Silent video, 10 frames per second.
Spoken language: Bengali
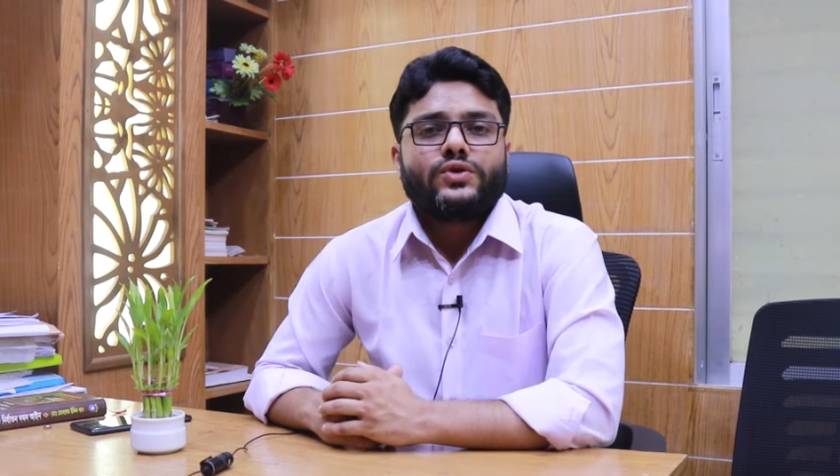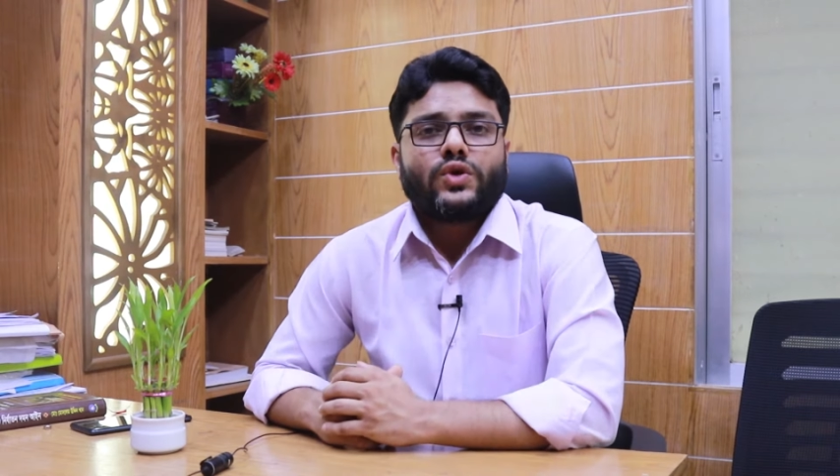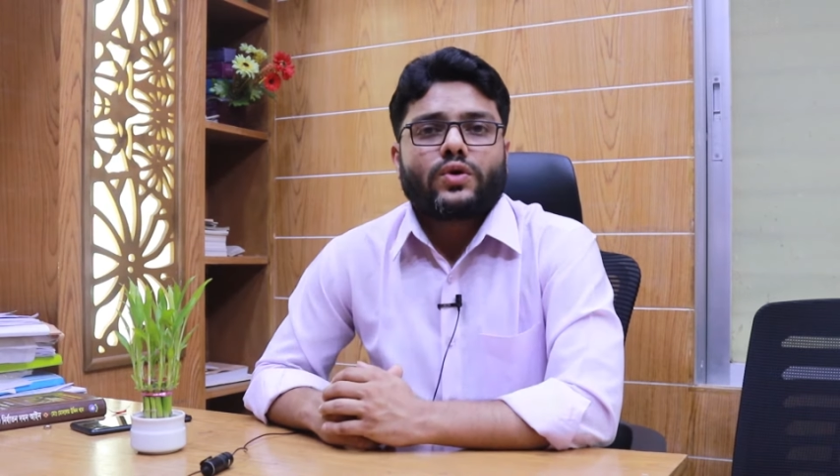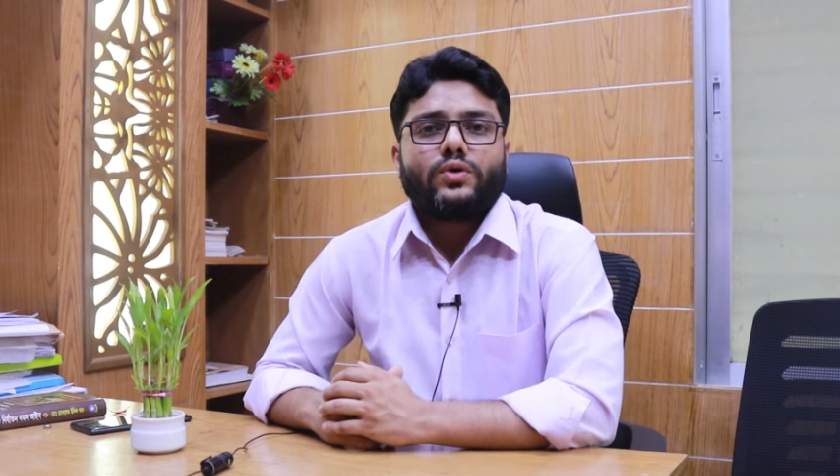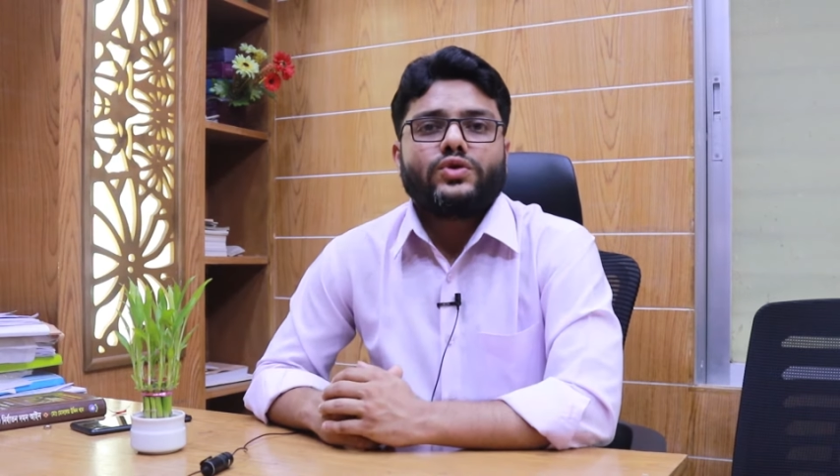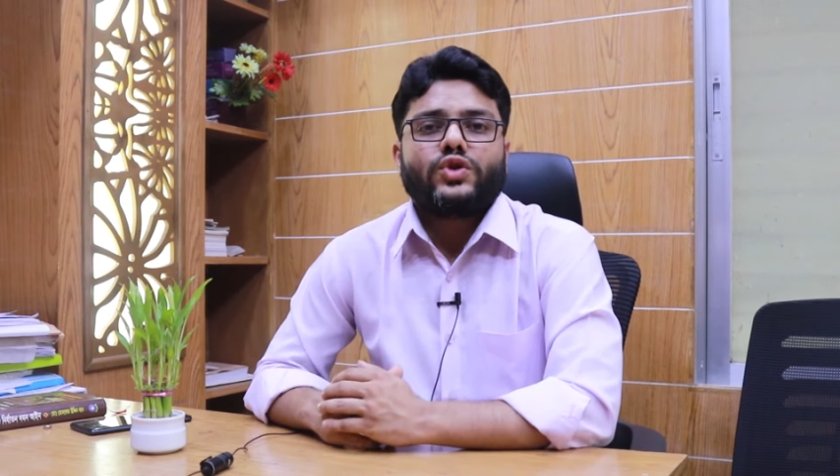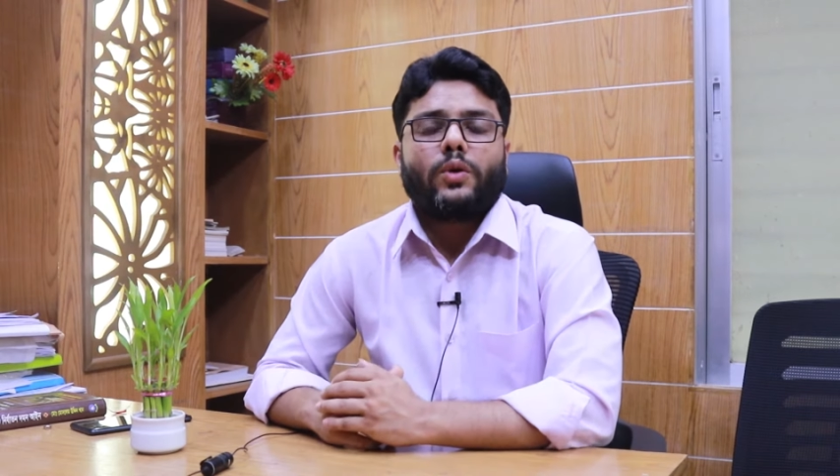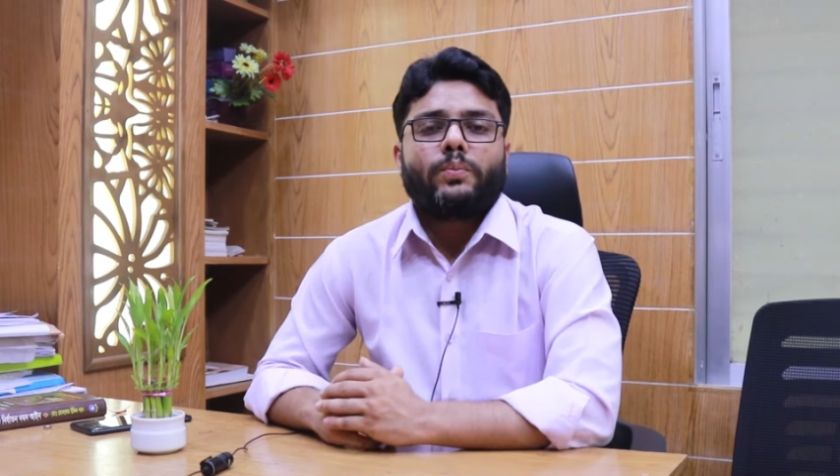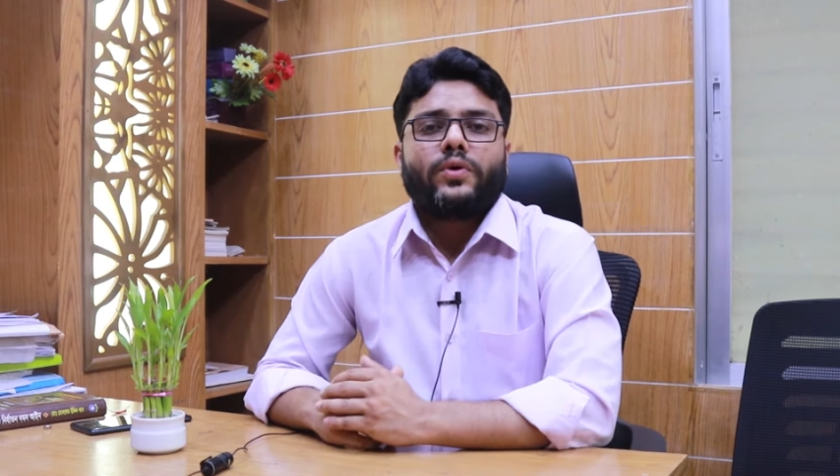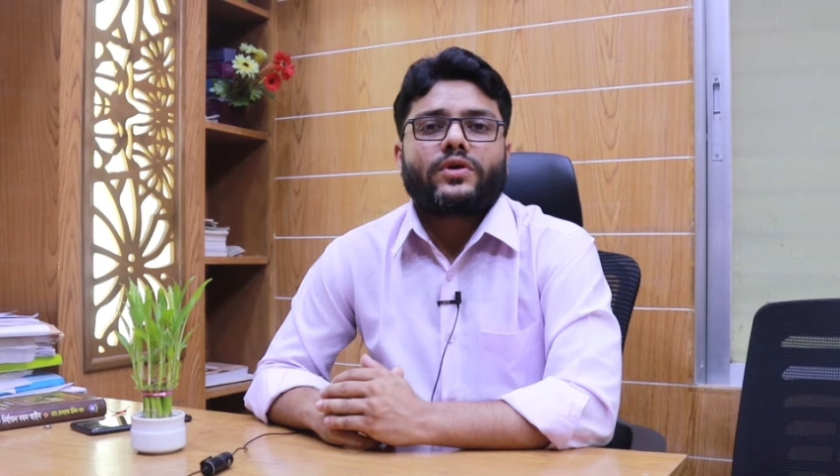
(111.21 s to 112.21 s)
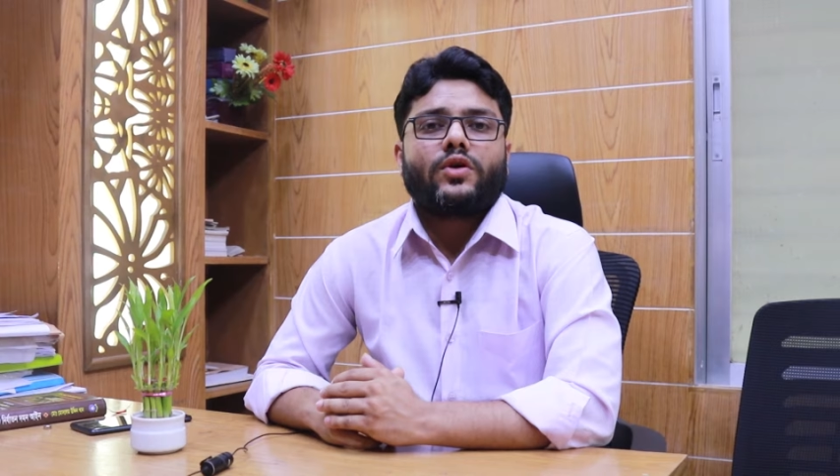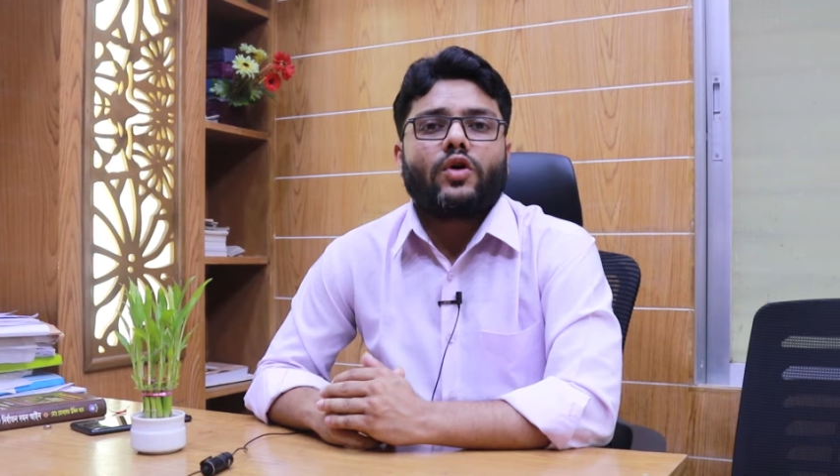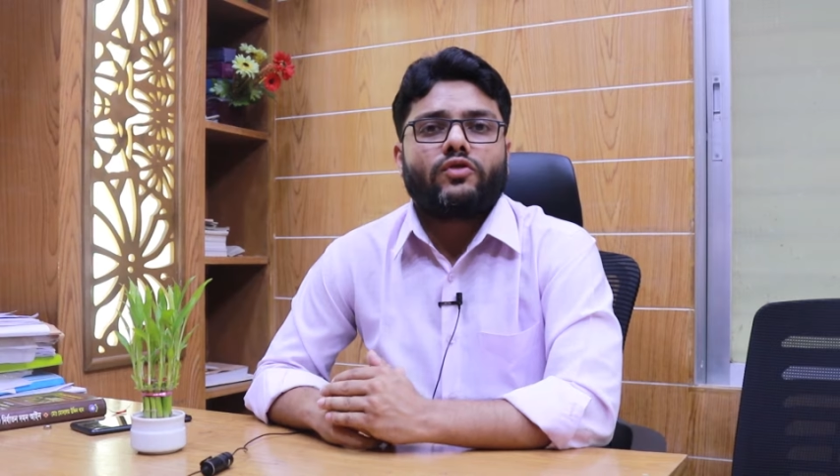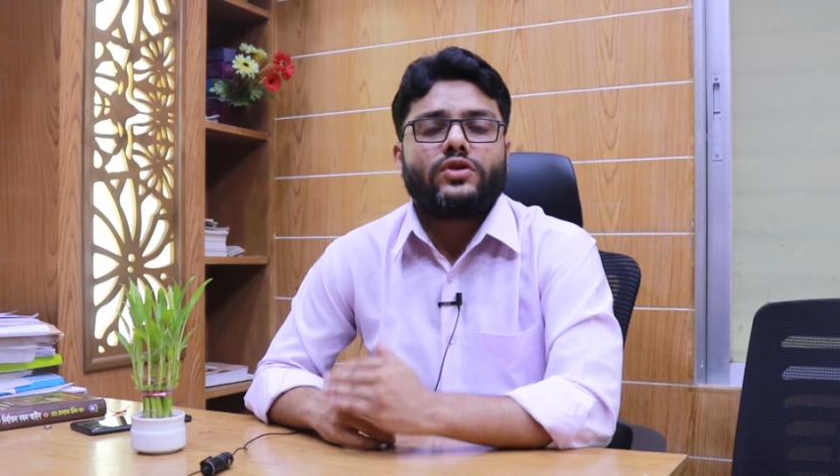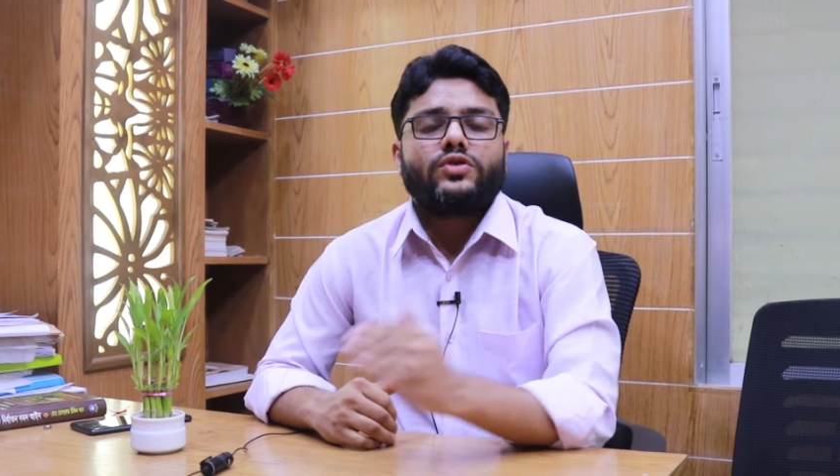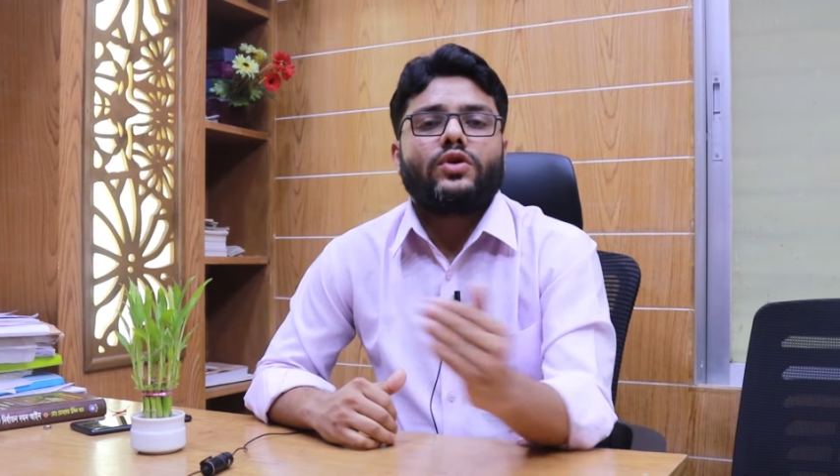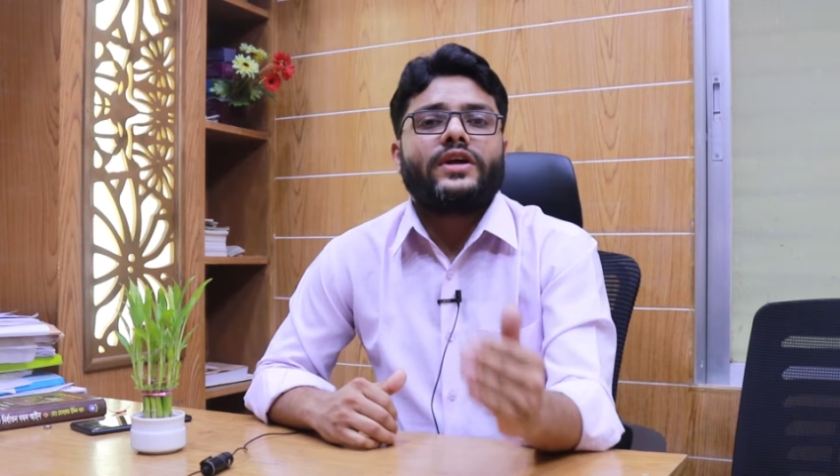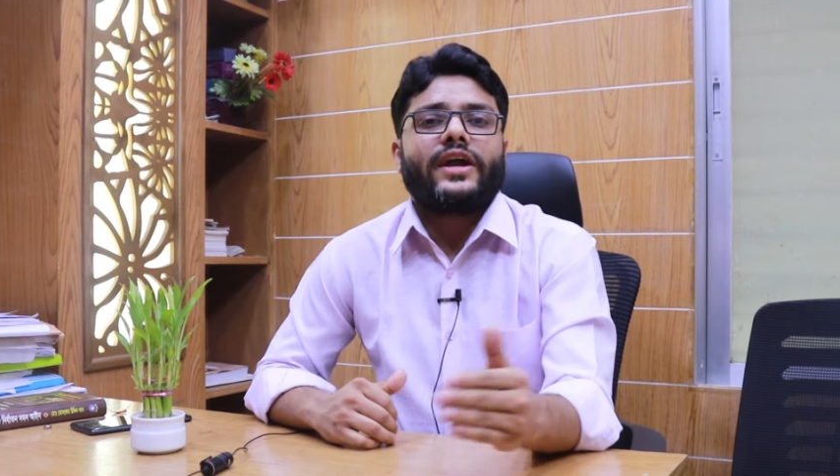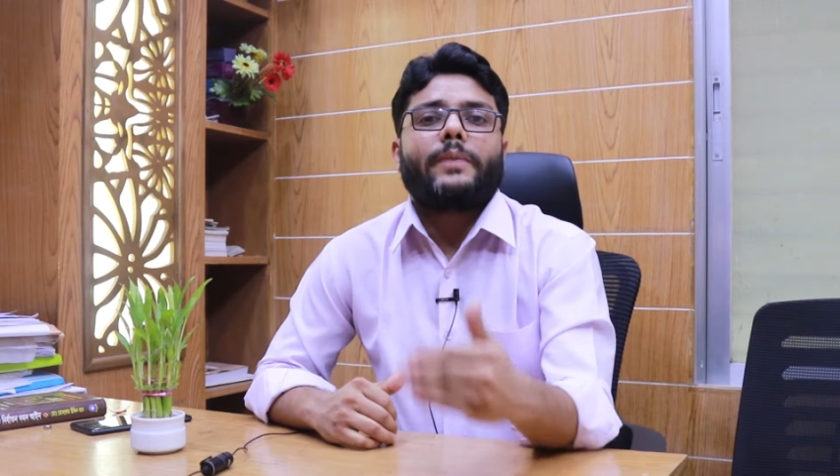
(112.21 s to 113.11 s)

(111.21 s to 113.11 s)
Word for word: যখন সম্পর্কের অবনতি হলে